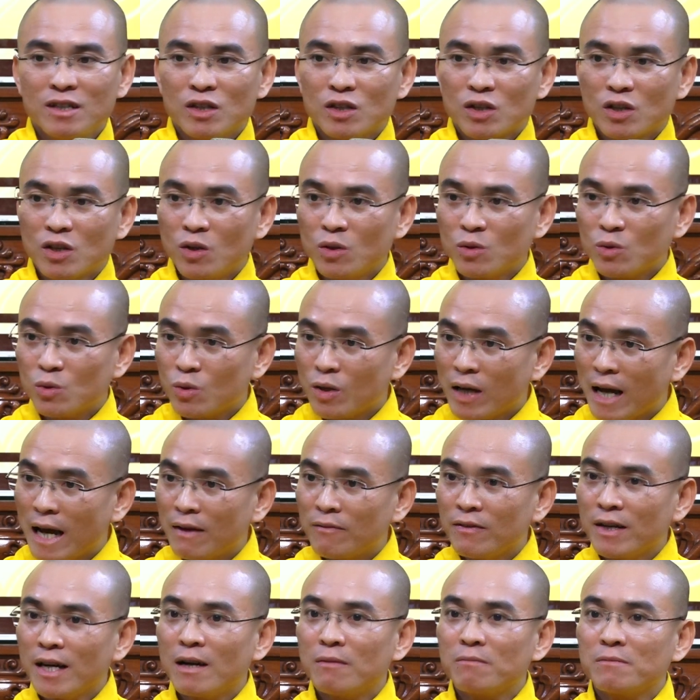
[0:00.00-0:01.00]
Rồi tôi cá
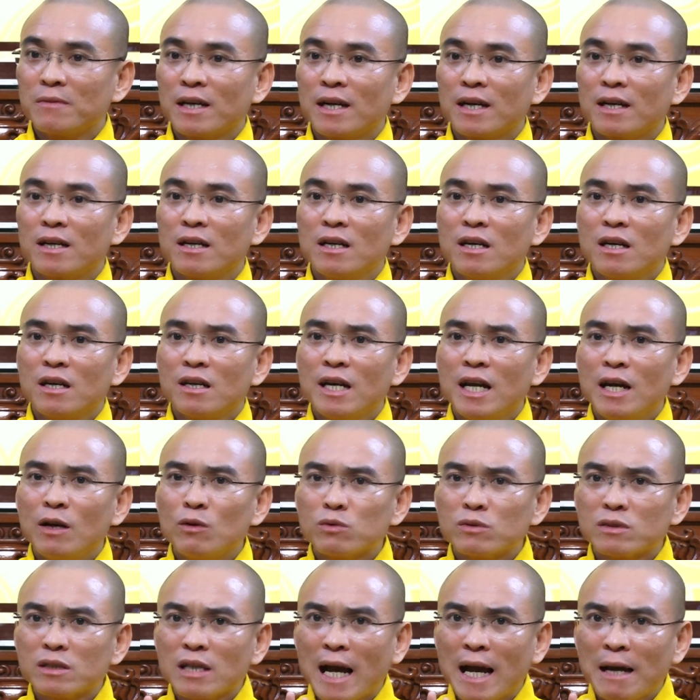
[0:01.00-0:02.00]
với ông nha. Nếu
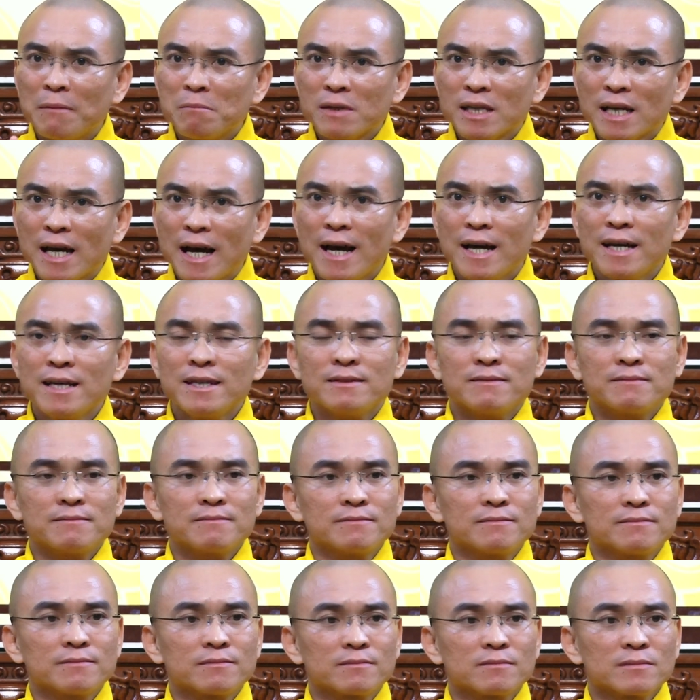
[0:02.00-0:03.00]
8 trái
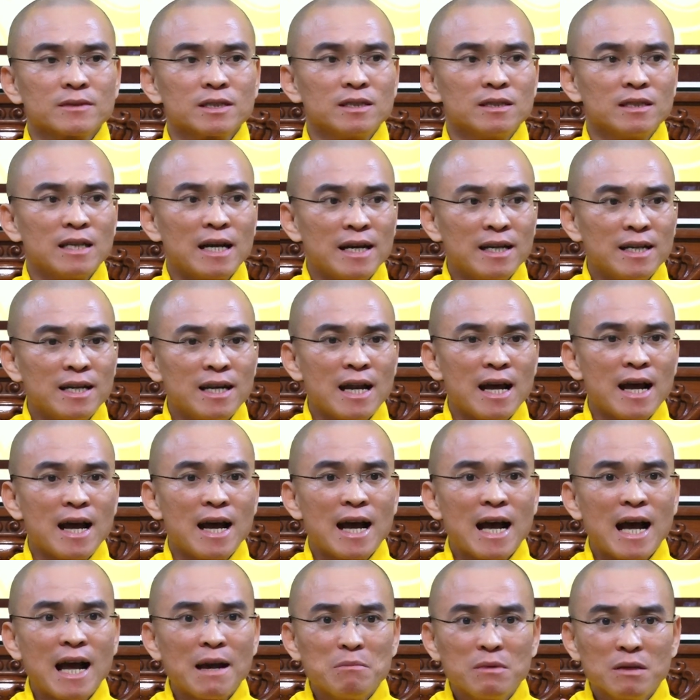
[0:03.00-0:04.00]
này là
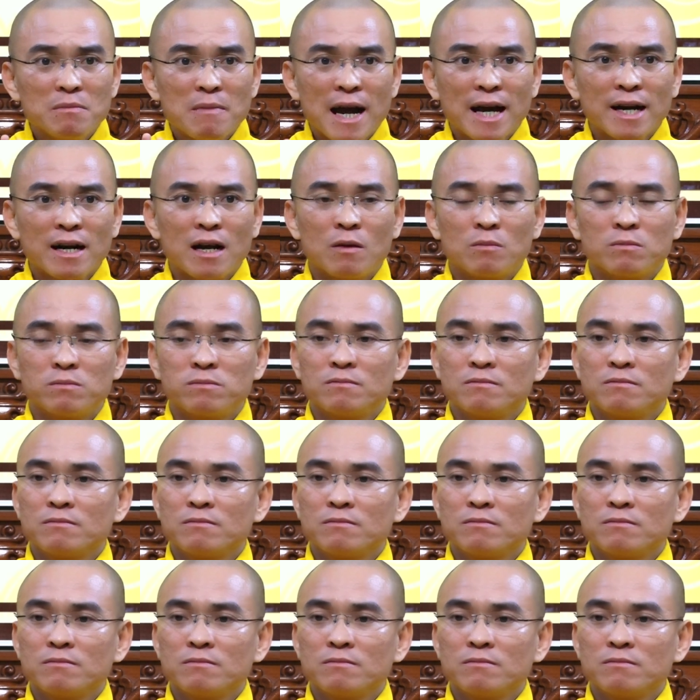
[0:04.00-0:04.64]
23 đồng,